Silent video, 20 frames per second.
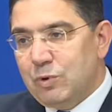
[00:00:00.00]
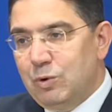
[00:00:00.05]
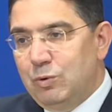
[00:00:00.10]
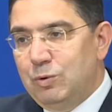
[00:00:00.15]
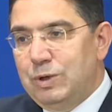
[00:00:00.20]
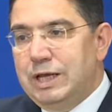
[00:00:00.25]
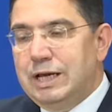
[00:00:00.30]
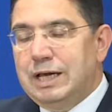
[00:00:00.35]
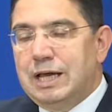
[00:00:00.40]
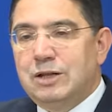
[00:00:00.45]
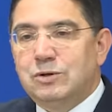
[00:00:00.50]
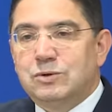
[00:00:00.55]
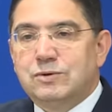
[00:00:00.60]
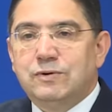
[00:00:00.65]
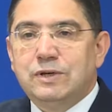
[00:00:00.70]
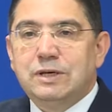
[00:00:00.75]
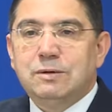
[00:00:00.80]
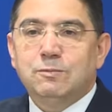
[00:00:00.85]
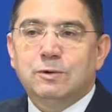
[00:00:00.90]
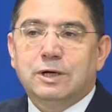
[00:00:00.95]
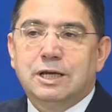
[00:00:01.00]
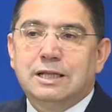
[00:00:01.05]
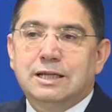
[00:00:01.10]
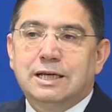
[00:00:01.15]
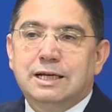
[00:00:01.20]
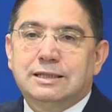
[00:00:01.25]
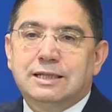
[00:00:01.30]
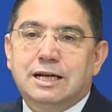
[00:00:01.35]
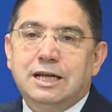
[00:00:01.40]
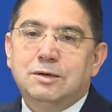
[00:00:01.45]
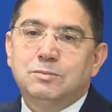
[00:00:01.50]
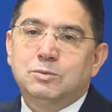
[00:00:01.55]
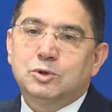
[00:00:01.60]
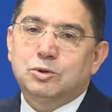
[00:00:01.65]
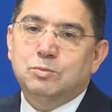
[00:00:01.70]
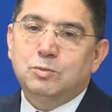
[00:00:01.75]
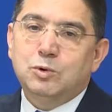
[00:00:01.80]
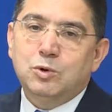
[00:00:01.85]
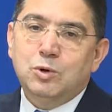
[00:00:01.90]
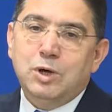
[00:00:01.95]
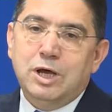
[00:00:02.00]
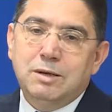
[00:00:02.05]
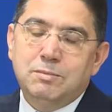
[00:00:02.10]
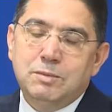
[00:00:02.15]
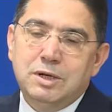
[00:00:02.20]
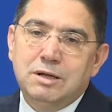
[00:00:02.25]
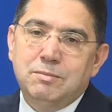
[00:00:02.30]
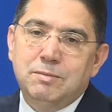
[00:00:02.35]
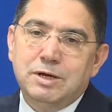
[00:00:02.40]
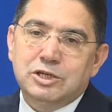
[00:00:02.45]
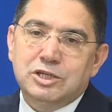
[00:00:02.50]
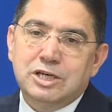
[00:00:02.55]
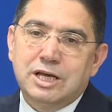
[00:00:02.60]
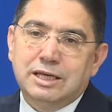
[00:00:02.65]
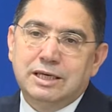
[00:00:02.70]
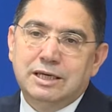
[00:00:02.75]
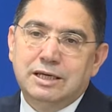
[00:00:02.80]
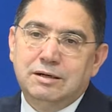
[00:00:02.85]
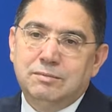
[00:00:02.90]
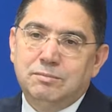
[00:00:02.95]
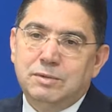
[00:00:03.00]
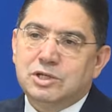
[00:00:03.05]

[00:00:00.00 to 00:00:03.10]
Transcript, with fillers: واللي كانت فيه كان كيطرح مجموعه من المشاكل